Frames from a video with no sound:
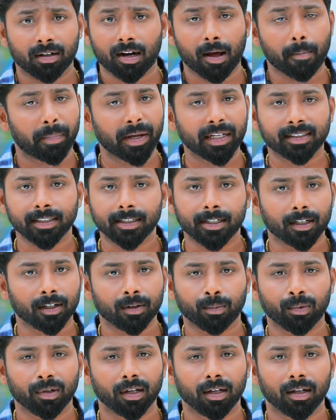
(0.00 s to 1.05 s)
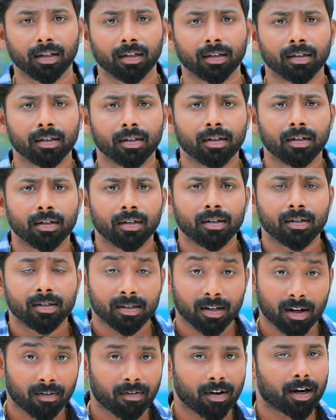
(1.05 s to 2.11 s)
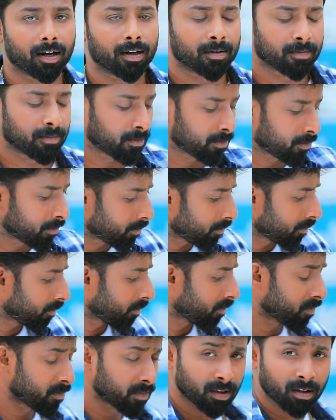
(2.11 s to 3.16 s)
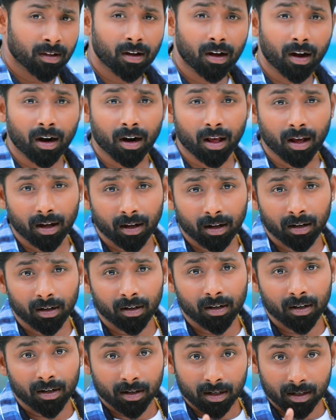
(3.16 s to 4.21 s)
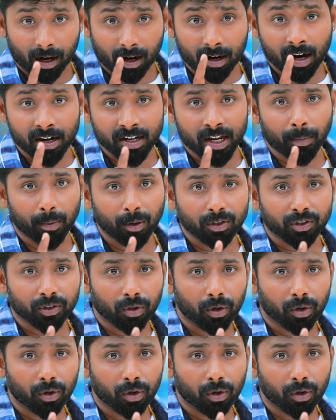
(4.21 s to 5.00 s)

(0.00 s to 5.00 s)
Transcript: நின்று பேசிட்டு இருக்க முடியாது நான் வரேன் ஆனால் நல்லா ஞாபகம்